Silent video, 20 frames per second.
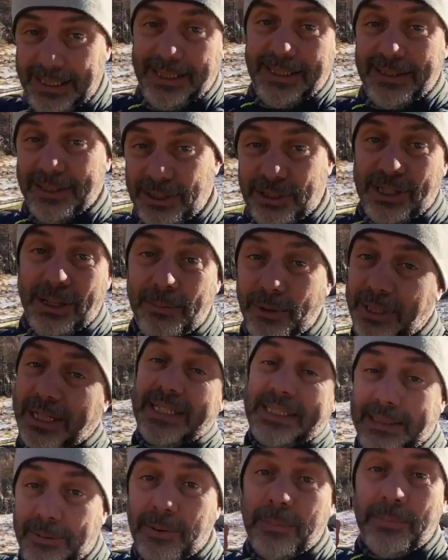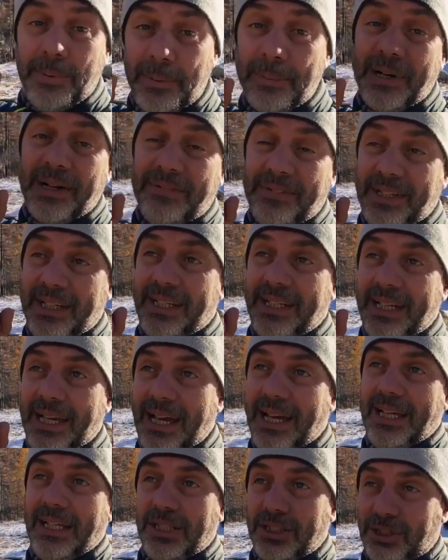Diciamo che siamo un po' bravini,
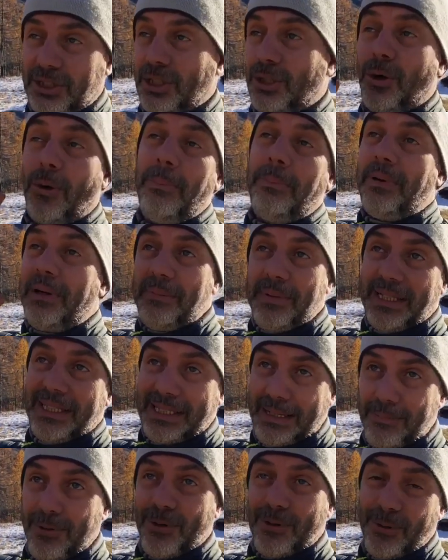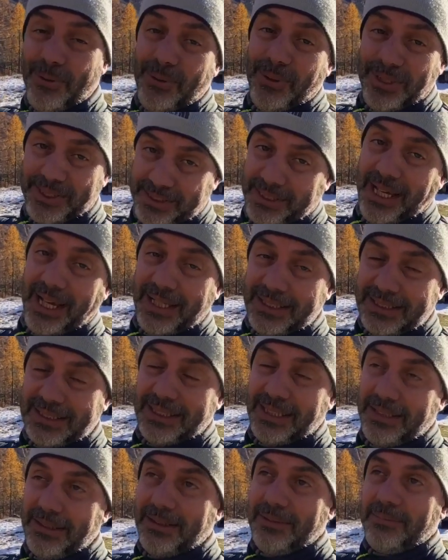eh. ci complimentiamo con noi
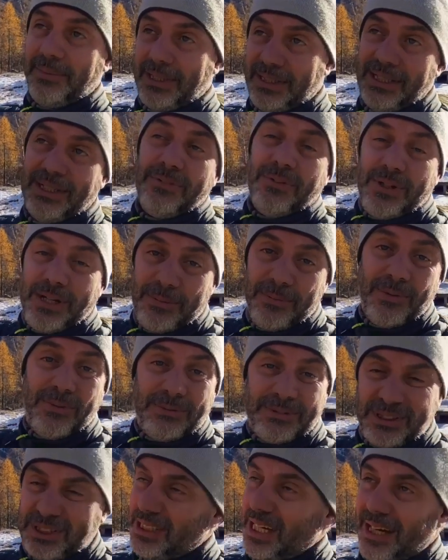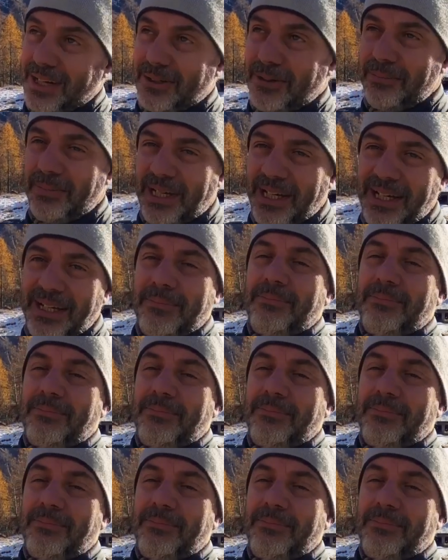stessi e gli vogliamo un sacco bene.